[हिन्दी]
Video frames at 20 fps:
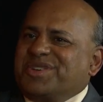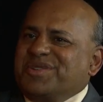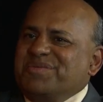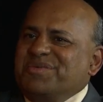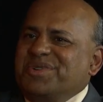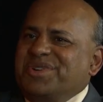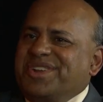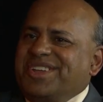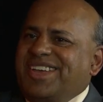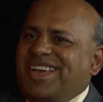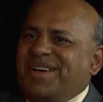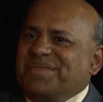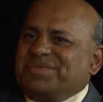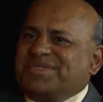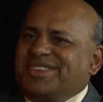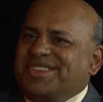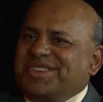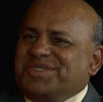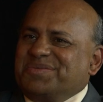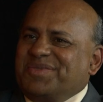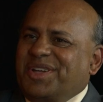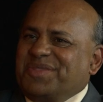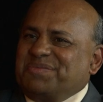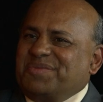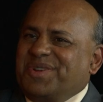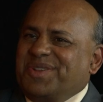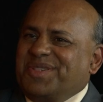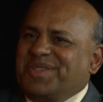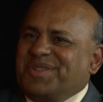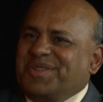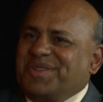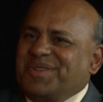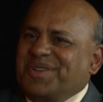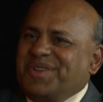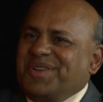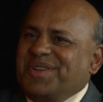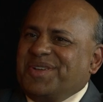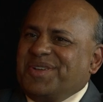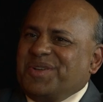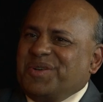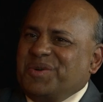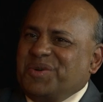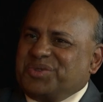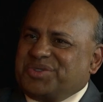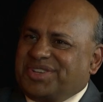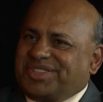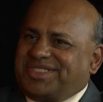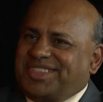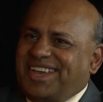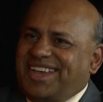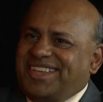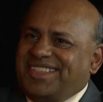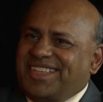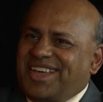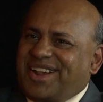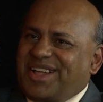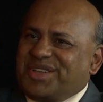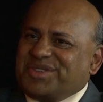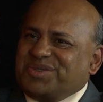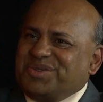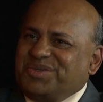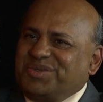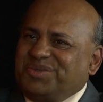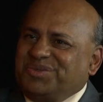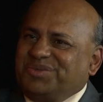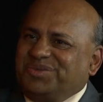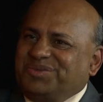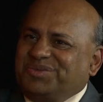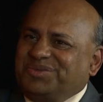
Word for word: कम्युनिटी आपसे इस बात पर हो सकता है नाराज़ हो तो,